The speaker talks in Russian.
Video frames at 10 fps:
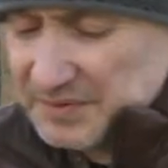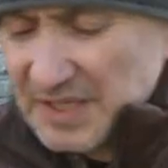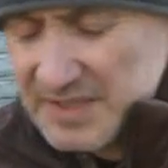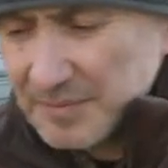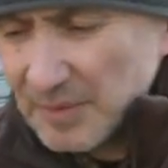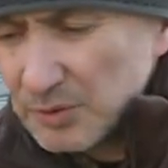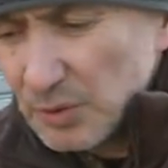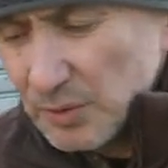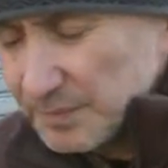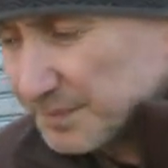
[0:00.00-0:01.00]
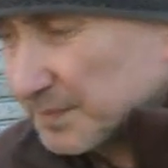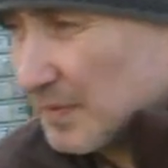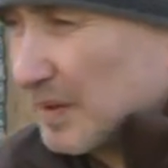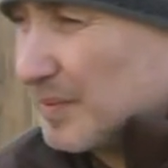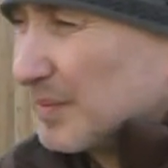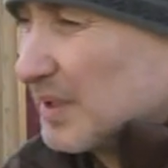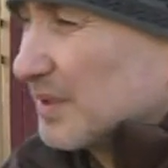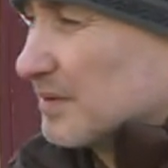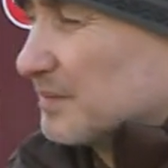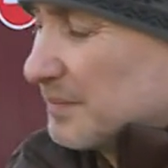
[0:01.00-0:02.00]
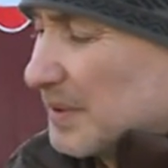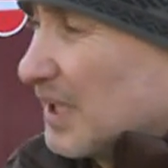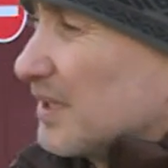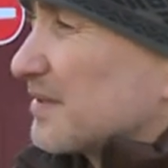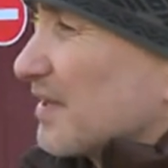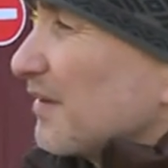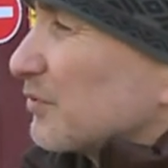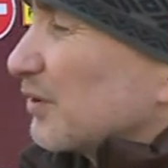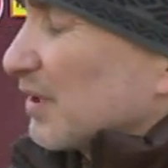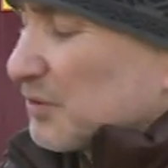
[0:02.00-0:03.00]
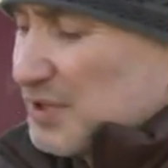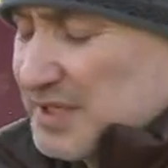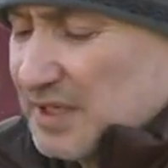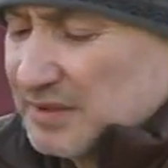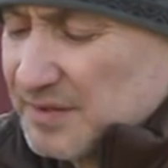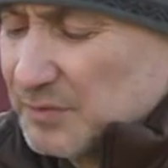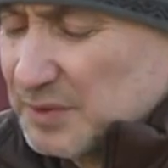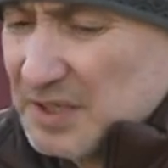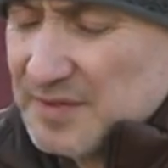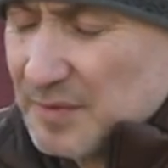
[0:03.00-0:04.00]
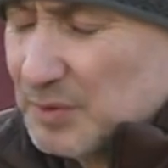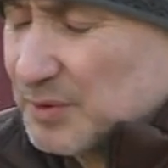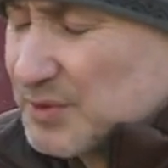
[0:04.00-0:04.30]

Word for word: 2012 году мы подали заявку на участок, увидели свободный